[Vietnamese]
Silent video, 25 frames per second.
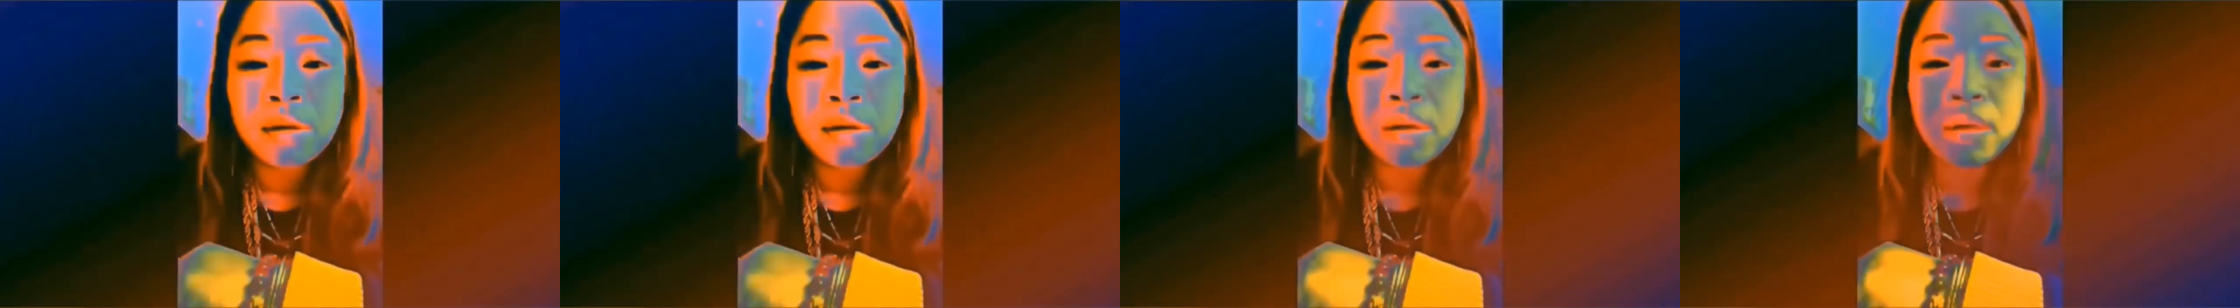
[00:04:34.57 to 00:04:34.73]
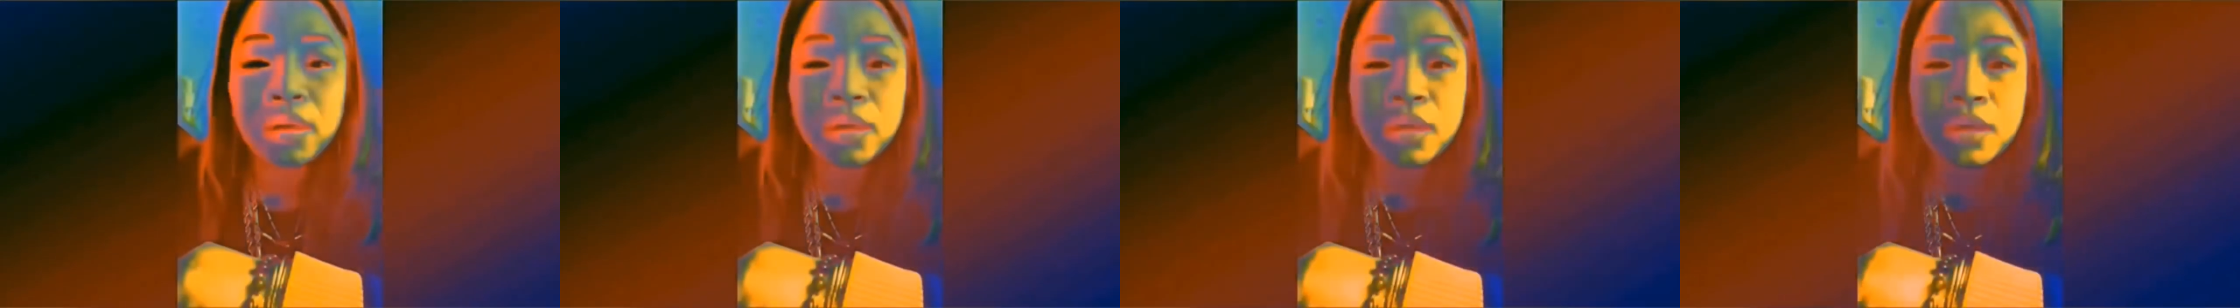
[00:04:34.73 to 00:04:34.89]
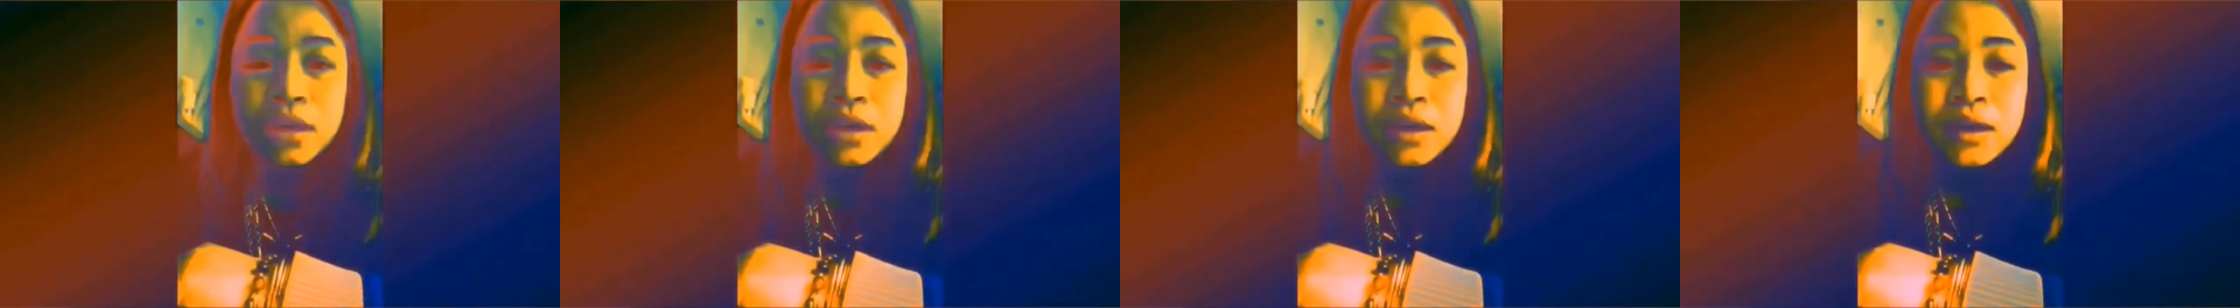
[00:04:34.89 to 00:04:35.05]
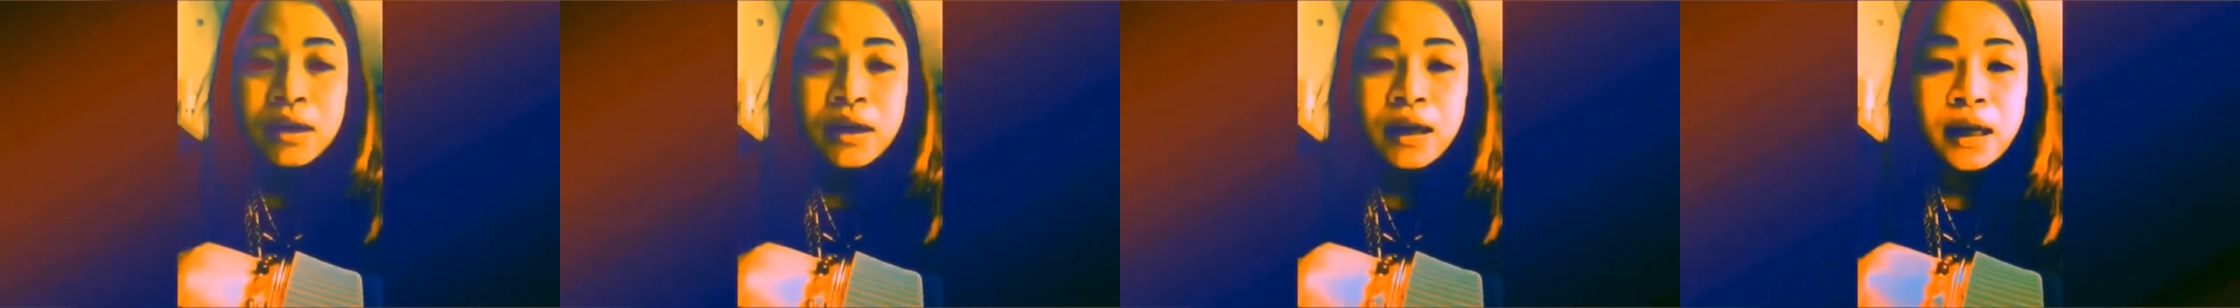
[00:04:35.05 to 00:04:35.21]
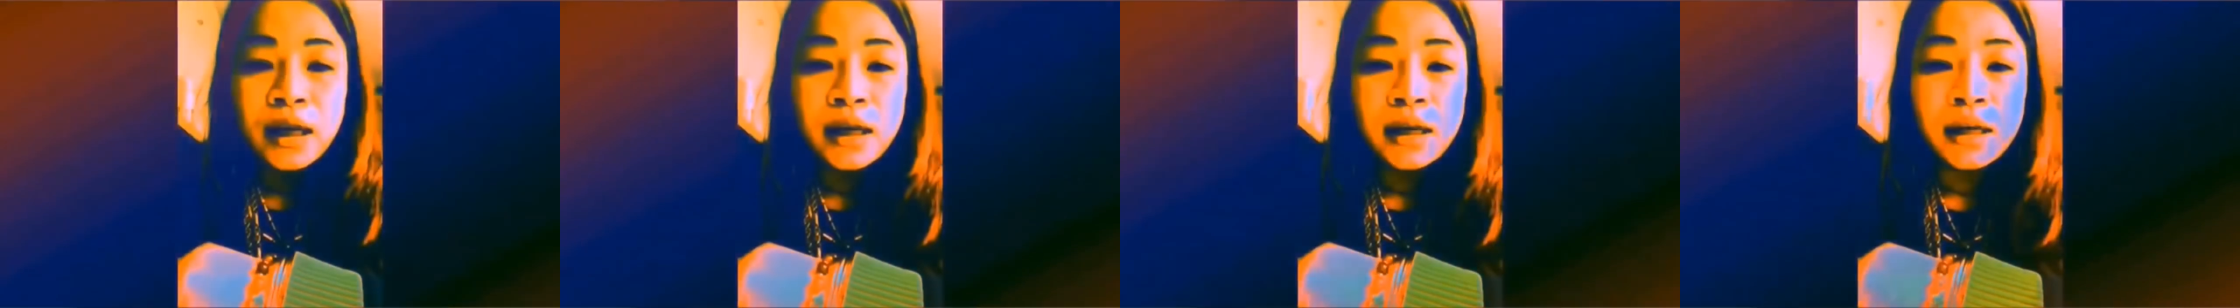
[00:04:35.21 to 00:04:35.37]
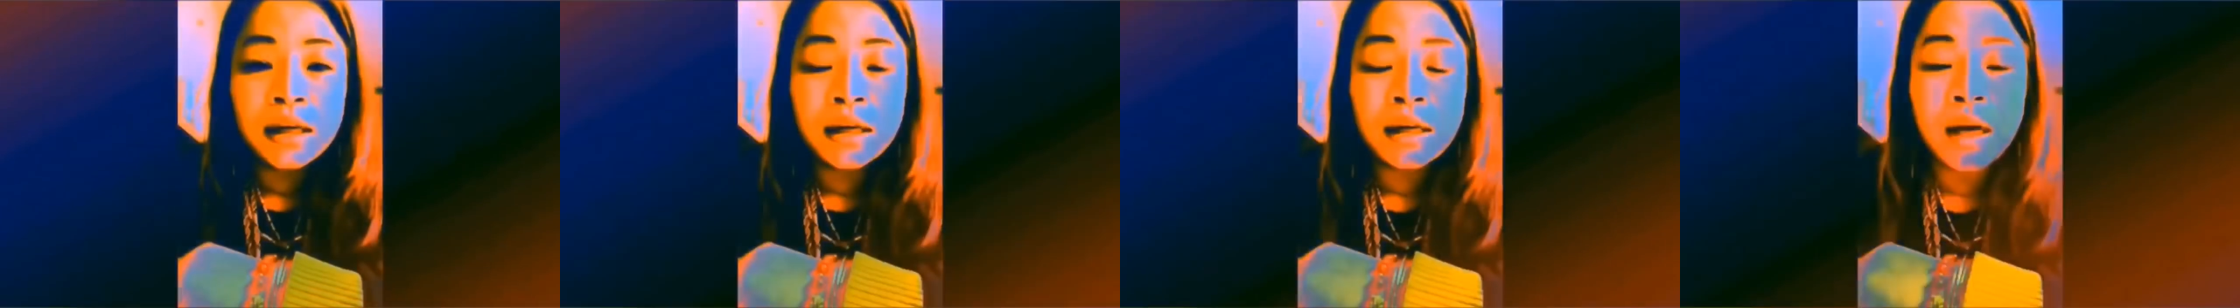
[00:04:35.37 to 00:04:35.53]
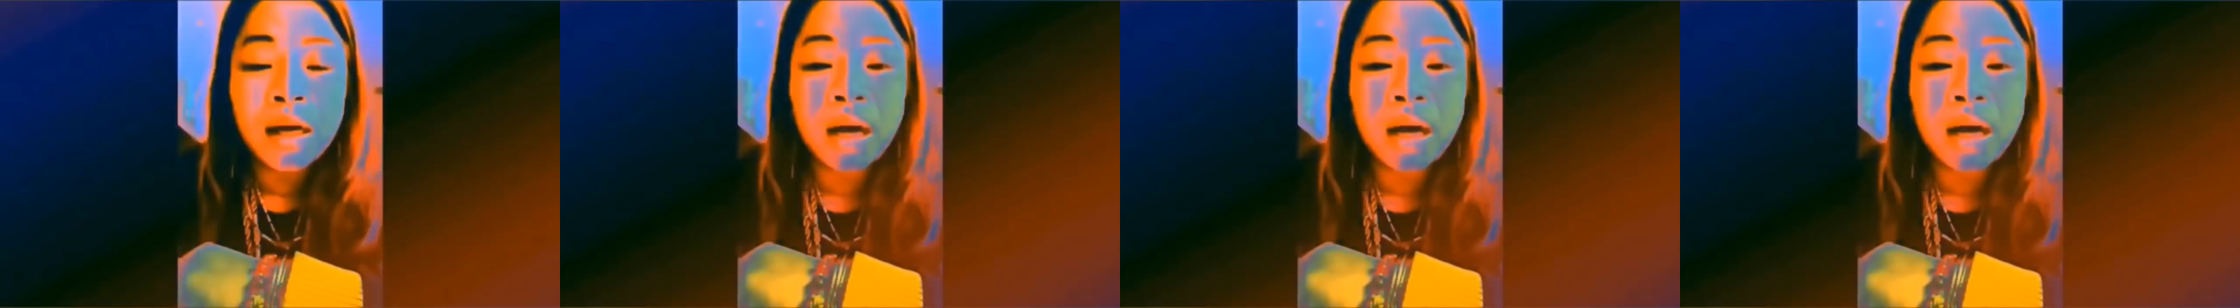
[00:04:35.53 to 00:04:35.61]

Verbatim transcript: vì những lời xúc